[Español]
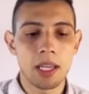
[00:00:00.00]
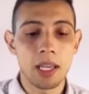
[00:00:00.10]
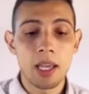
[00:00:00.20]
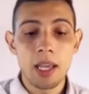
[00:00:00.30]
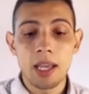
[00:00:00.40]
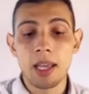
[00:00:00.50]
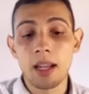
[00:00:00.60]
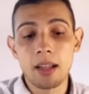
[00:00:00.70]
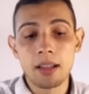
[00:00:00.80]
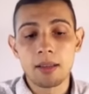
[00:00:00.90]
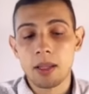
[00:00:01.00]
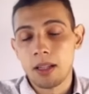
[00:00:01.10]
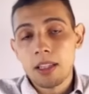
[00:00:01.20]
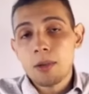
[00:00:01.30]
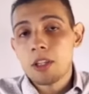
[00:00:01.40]
que el,
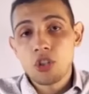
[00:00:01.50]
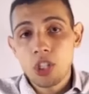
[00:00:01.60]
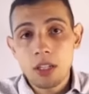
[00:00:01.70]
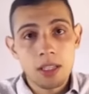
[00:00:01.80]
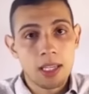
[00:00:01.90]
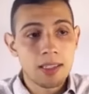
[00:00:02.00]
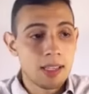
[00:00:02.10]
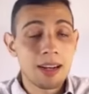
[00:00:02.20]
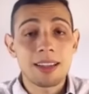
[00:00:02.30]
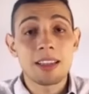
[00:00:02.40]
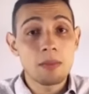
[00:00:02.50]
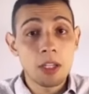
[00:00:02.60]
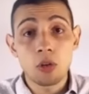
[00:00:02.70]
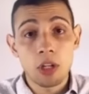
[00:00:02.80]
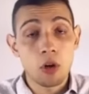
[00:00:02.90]
dividend shield, que es el
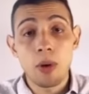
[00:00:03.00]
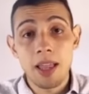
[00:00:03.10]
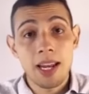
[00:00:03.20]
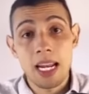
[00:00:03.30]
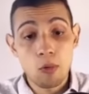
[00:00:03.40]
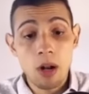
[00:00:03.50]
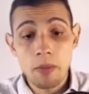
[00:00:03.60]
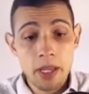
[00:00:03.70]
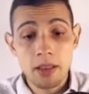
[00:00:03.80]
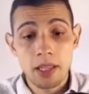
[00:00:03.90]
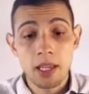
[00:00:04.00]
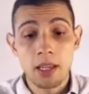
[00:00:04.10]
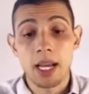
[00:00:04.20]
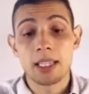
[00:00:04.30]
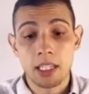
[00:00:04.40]
rendimiento que nos va a dar anualmente
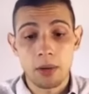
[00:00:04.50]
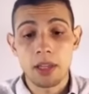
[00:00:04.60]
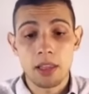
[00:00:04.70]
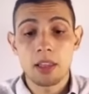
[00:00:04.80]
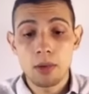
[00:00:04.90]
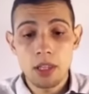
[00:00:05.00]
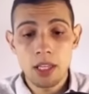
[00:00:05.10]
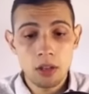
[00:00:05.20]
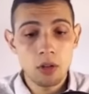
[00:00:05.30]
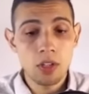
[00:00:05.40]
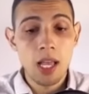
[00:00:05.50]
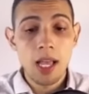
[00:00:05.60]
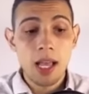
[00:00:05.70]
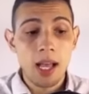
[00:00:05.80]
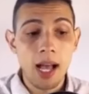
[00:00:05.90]
a través de dividendos,
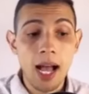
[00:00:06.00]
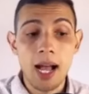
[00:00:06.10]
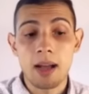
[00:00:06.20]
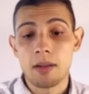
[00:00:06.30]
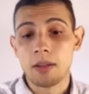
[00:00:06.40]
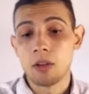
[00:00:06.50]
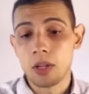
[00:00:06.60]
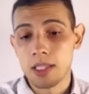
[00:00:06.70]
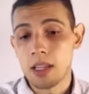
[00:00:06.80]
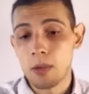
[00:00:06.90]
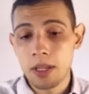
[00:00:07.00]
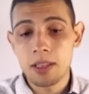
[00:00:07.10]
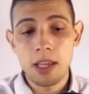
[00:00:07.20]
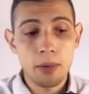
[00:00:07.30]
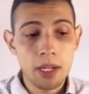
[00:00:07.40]
a lo que es el
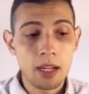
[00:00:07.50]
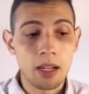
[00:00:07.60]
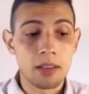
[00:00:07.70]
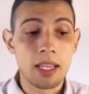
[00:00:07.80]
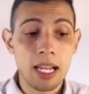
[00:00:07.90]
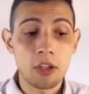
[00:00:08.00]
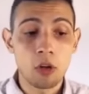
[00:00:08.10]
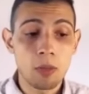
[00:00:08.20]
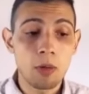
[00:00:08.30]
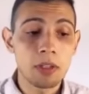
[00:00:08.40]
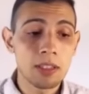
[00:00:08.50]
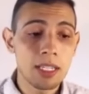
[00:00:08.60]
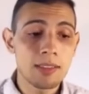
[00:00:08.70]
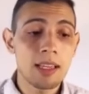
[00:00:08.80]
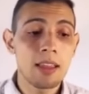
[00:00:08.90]
20 de abril del año
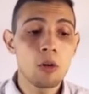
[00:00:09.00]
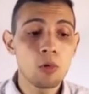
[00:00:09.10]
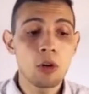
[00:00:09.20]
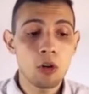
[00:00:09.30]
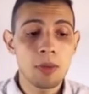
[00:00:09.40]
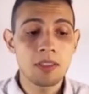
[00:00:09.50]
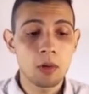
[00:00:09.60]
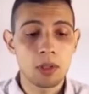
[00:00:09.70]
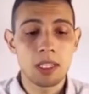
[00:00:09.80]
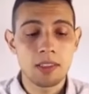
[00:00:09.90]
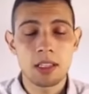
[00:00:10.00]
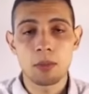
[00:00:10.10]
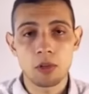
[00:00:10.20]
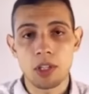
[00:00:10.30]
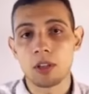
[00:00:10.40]
2023 es del
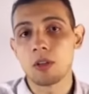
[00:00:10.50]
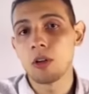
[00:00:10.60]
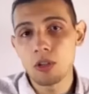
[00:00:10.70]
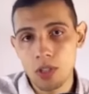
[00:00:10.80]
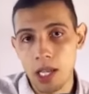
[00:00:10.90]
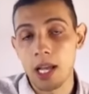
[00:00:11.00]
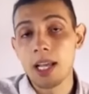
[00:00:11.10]
1,57%. O sea,